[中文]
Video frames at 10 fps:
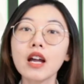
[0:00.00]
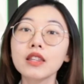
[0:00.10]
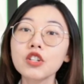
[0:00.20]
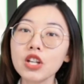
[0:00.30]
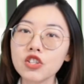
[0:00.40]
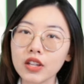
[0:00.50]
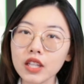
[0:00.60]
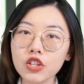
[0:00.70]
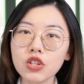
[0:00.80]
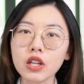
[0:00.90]
那这个整
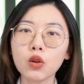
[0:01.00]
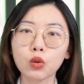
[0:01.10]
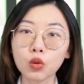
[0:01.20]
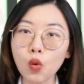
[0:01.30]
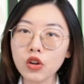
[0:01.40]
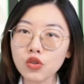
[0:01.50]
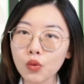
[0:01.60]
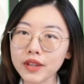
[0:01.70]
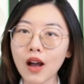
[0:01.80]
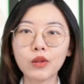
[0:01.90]
体实力有多
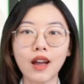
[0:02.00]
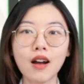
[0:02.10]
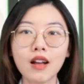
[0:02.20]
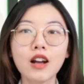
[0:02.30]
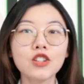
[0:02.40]
重要呢？